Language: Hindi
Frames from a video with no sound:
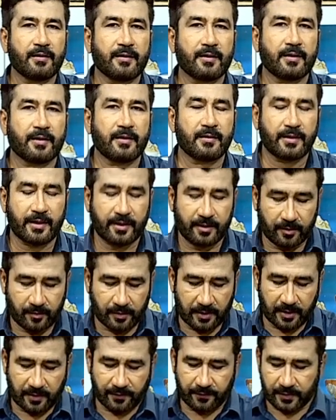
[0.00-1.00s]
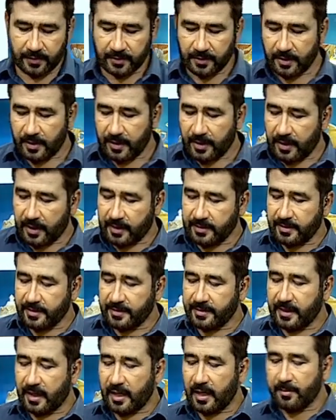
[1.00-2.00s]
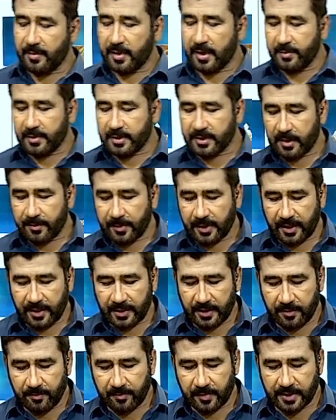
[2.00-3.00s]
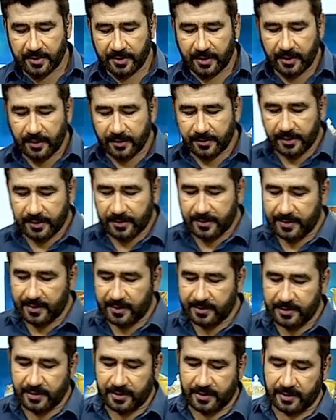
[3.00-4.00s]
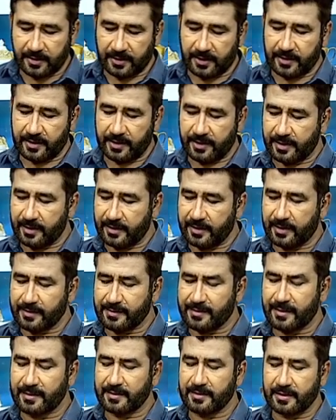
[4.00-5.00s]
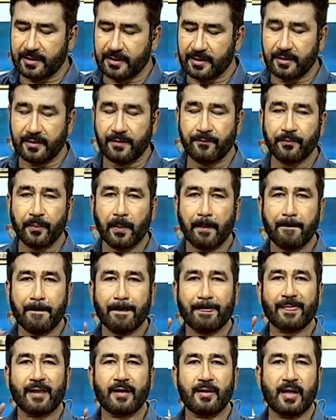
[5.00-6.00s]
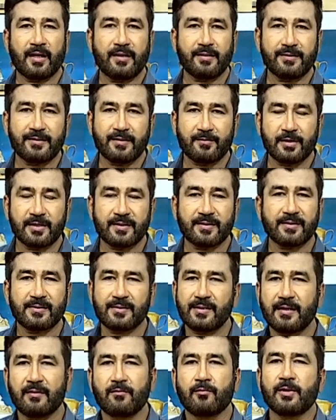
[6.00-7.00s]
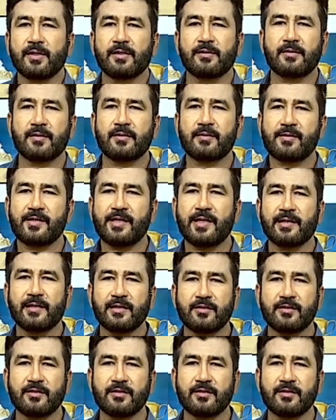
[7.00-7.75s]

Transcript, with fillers: रखिएगा थैंक यू हाफ अच्छा यहाँ पे हम इसका बनाएंगे मसाला तसला चिकन की ठीक है तसला चिकन लाडी ज़बरदस्त तसला वही स्टील